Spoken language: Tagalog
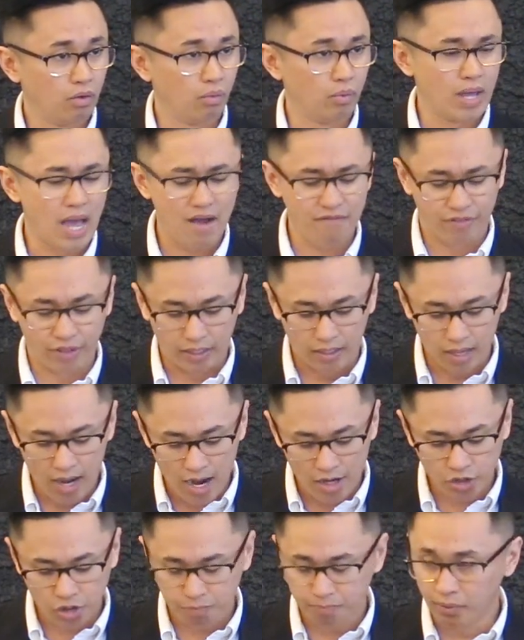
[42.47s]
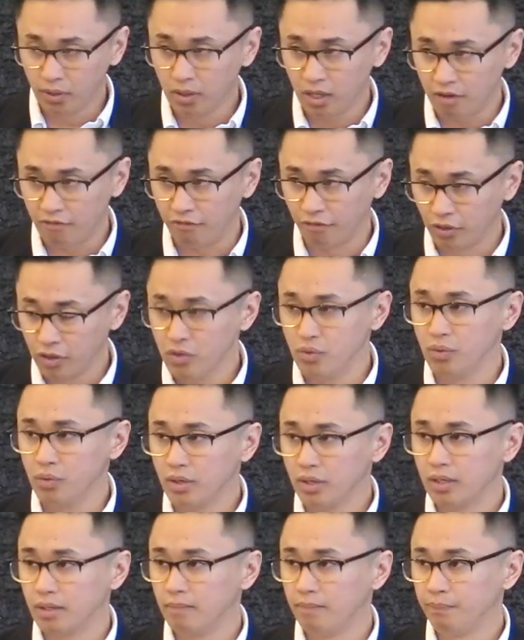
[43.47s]
We have the Gospel of
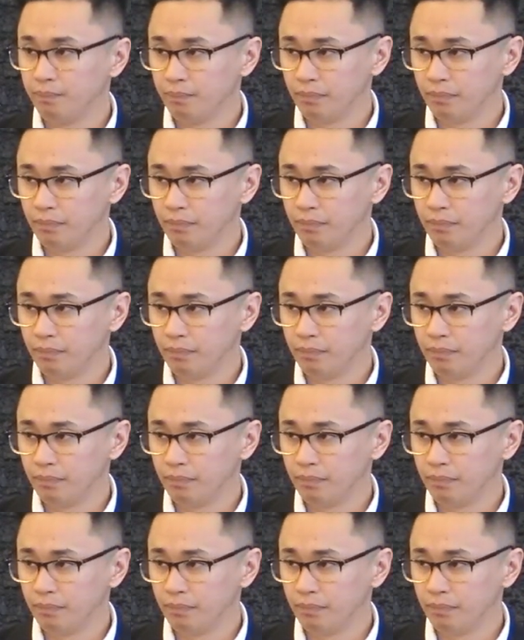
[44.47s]
Luke.